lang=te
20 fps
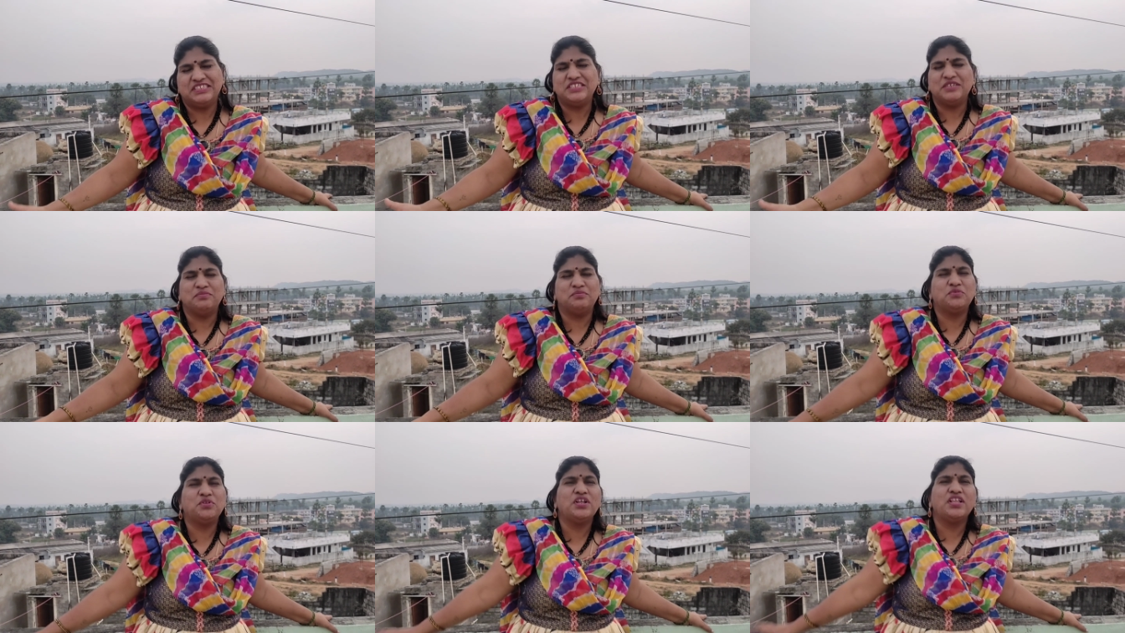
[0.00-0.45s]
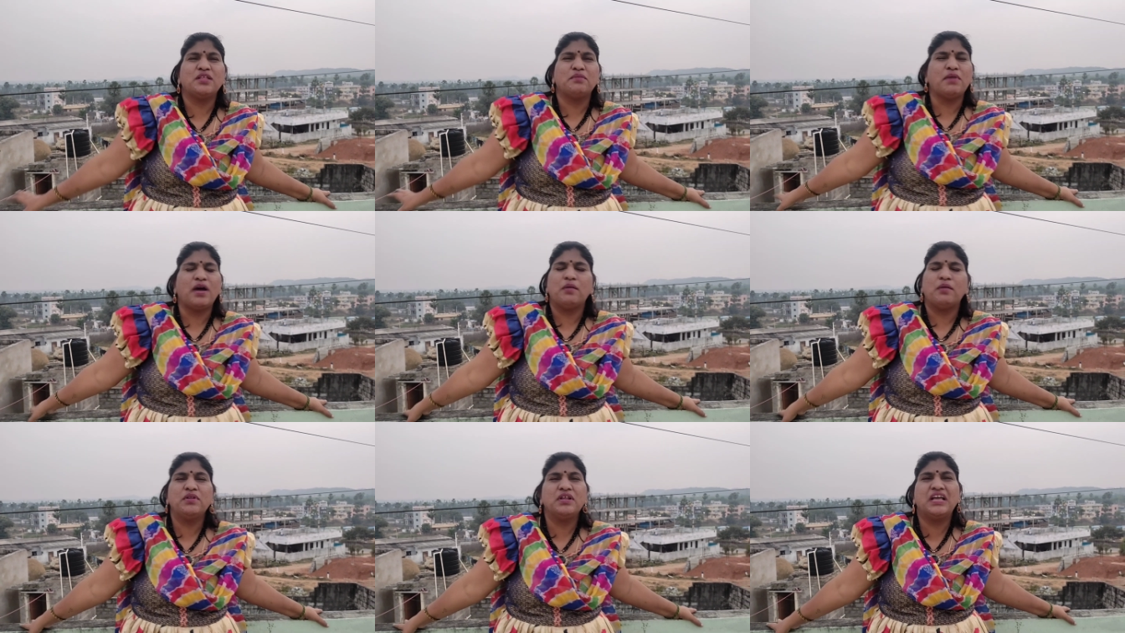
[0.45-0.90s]
చెప్తారు కదా
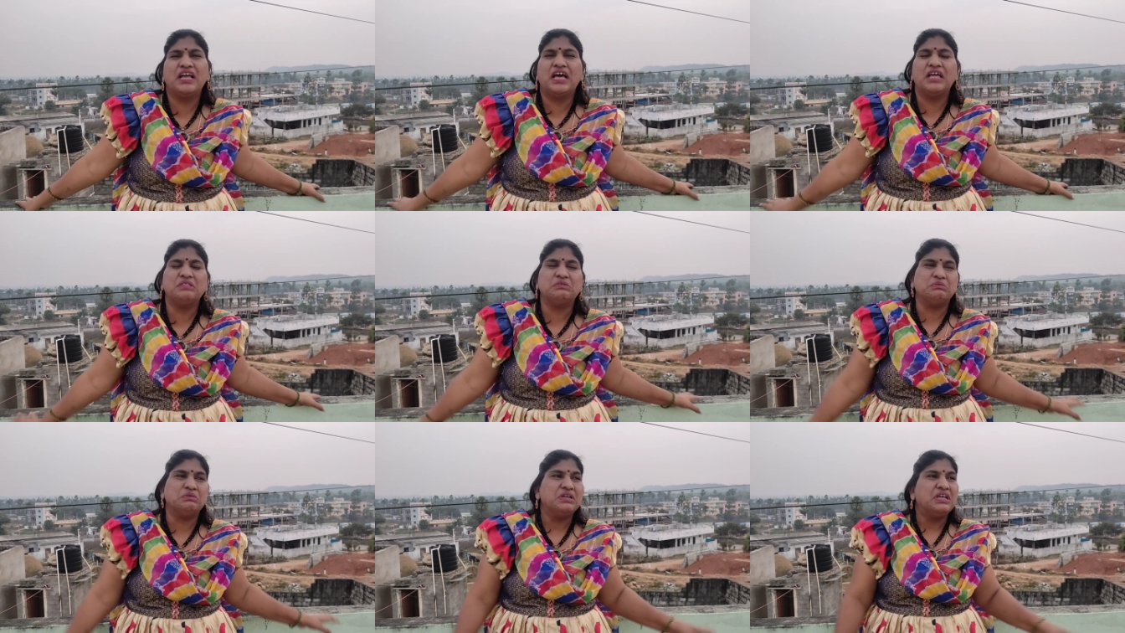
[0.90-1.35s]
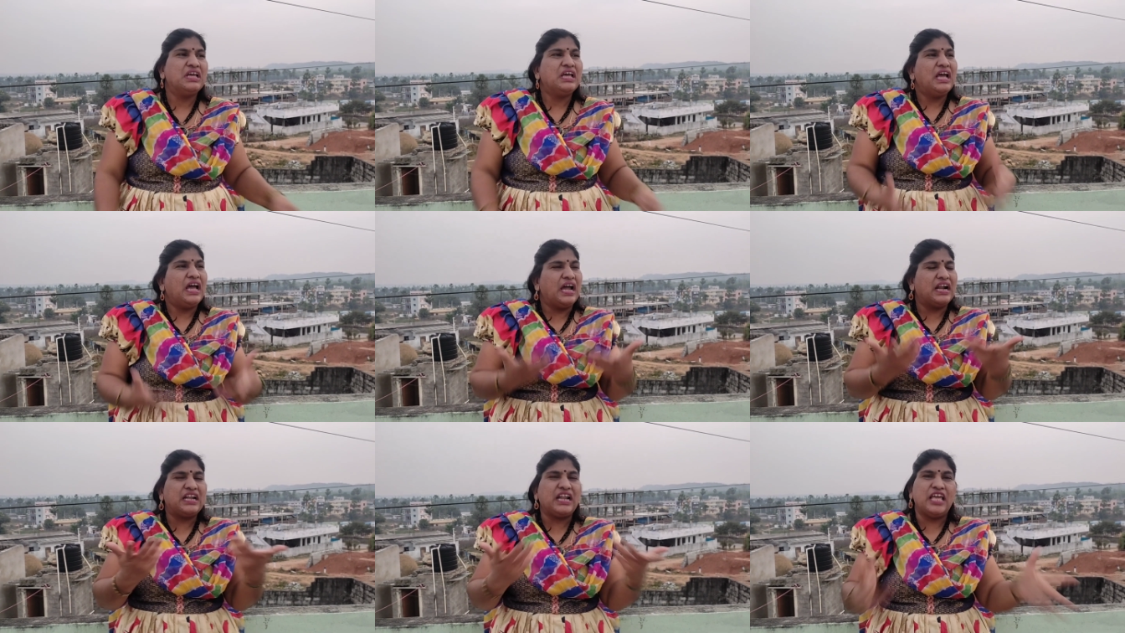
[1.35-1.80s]
మామూలు కాదు
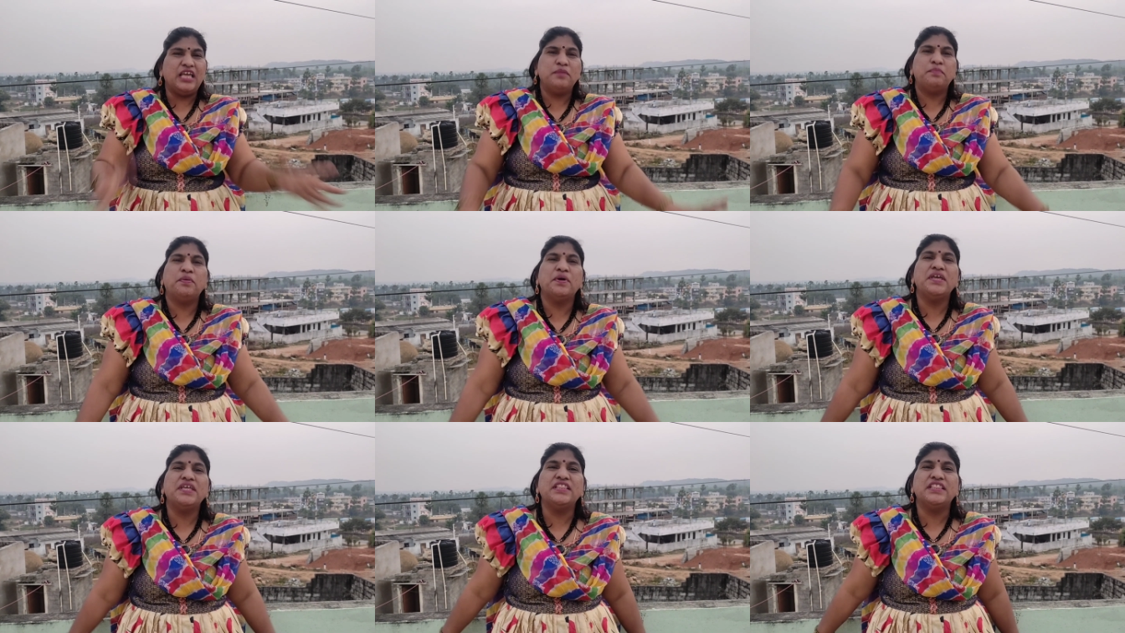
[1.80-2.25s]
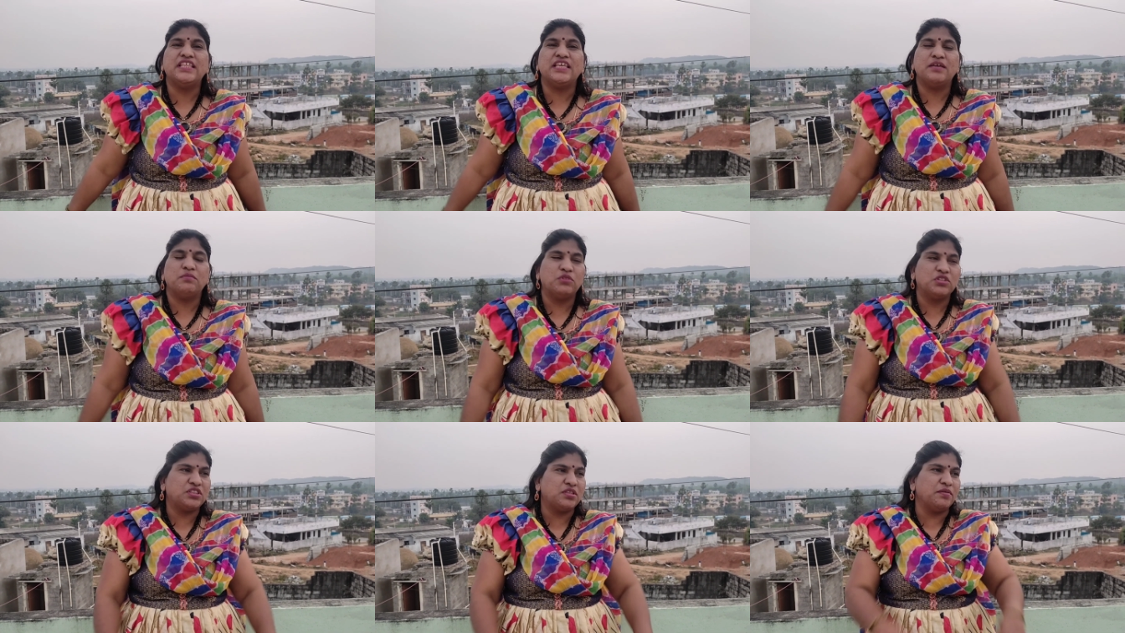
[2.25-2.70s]
అట్లా అయిపోయింది
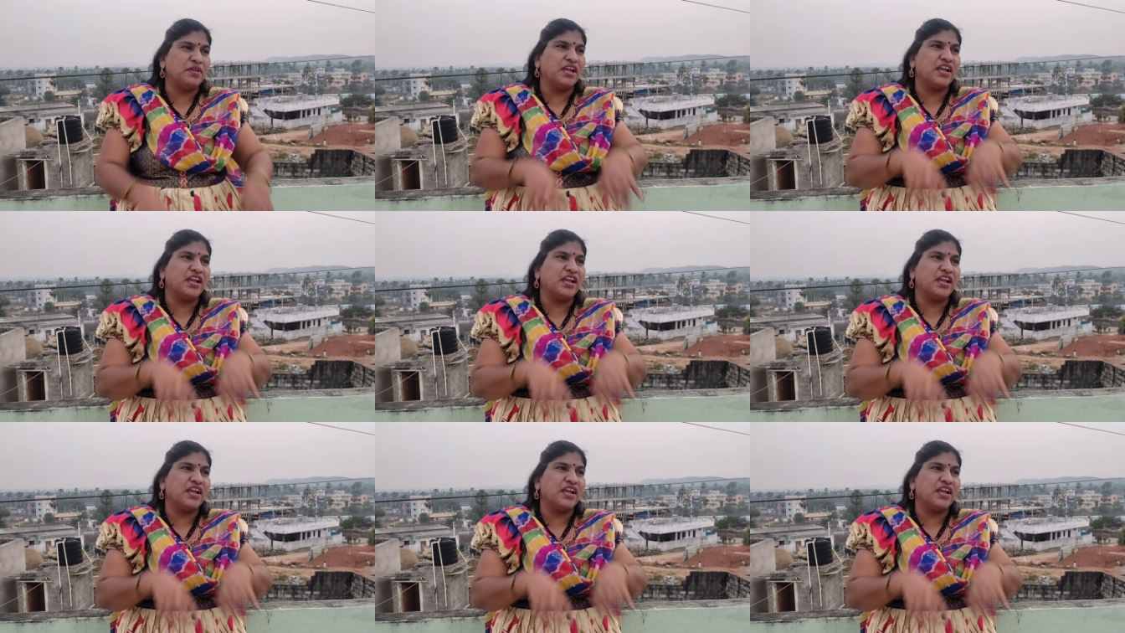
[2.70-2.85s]
మొత్తం